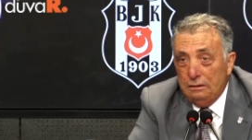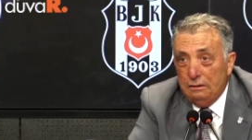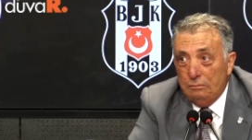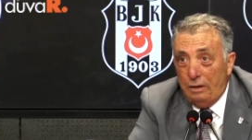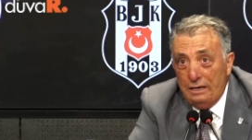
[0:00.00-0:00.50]

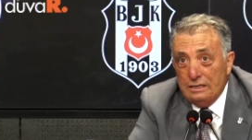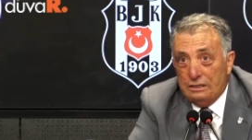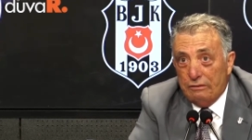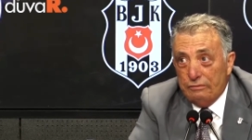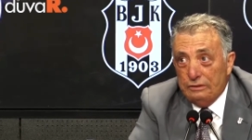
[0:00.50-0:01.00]

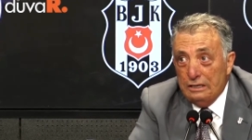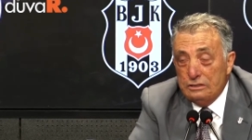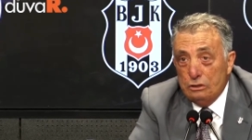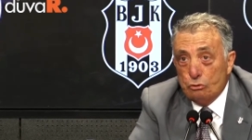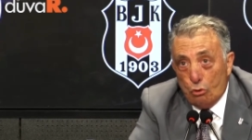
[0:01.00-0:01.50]
maalesef
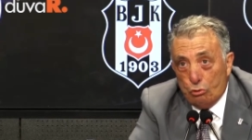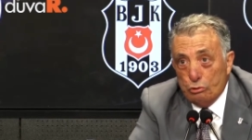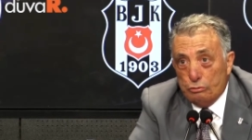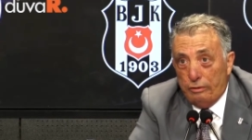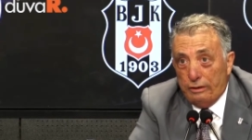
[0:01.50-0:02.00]
kendisine çok
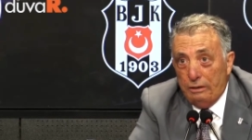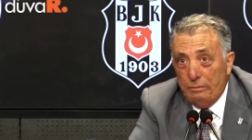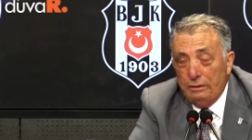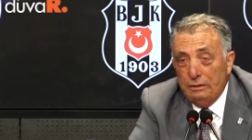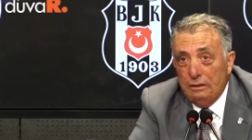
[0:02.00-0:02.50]
konuşmama rağmen